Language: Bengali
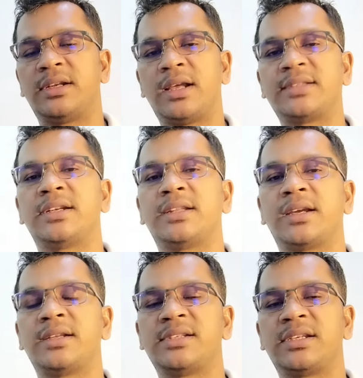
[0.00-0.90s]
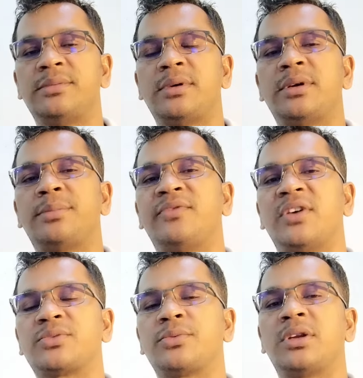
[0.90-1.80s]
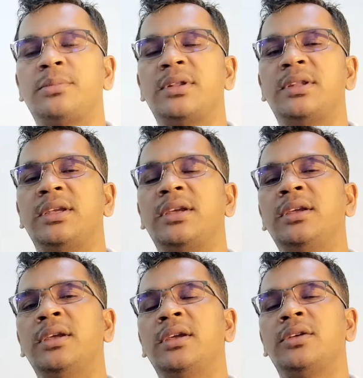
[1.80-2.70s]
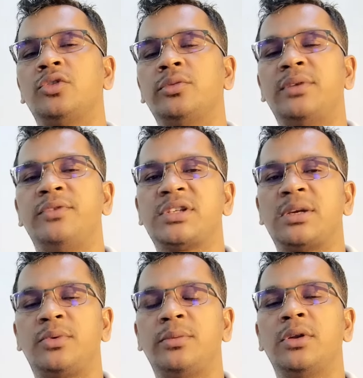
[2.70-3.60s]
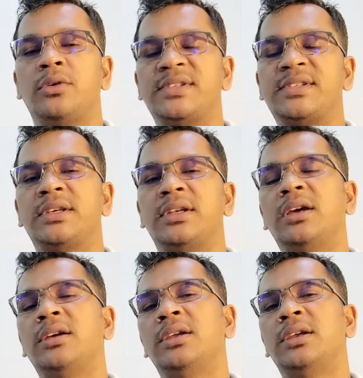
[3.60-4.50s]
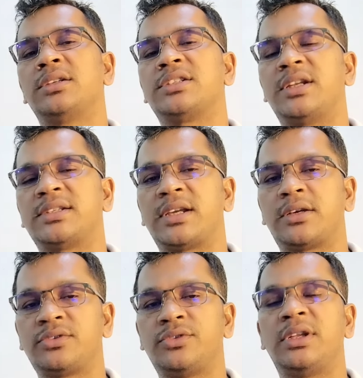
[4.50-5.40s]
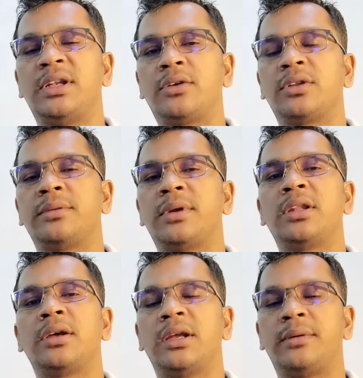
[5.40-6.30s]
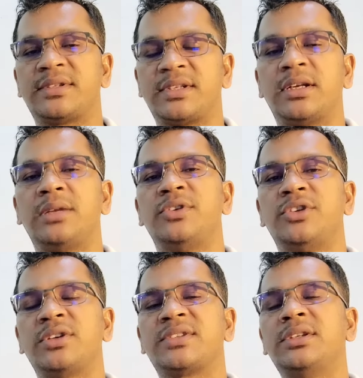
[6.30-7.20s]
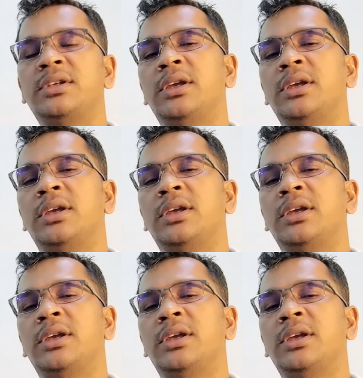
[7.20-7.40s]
না জেনে থাকেন যে কিভাবে আপনি পাসপোর্ট নাম্বার দিয়ে ডুবার ভিসা অ্যাপ্রুভাল হয়েছে কি না সেটা চেক যদি না করতে পারেন তাহলে আমার চ্যানেলে ভিডিও আছে